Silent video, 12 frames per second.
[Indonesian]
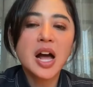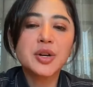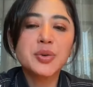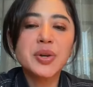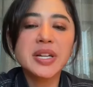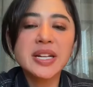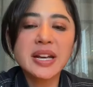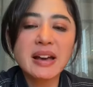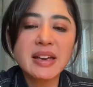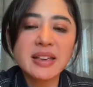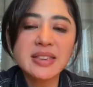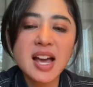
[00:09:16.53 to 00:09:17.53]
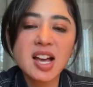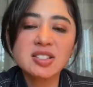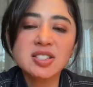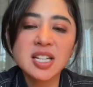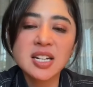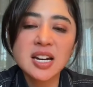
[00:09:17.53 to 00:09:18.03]
Aduh, ini kayaknya
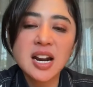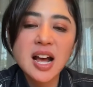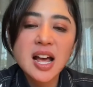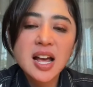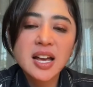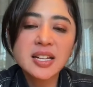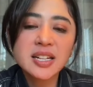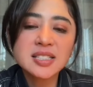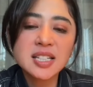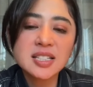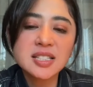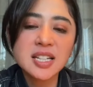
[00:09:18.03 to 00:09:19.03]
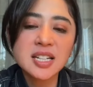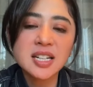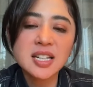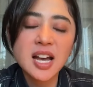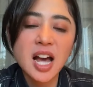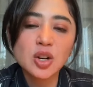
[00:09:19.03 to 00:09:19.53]
jin ini si Jin
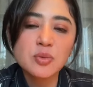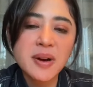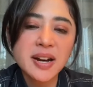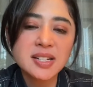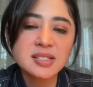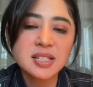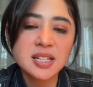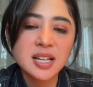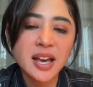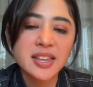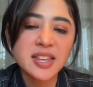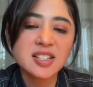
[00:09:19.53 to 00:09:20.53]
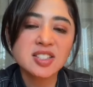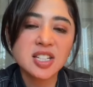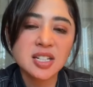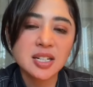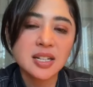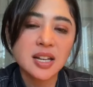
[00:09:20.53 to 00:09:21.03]
ini harum manis ini kayaknya
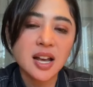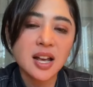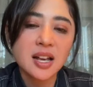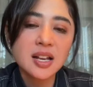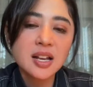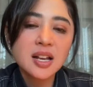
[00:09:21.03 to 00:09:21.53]
Jin ini ya.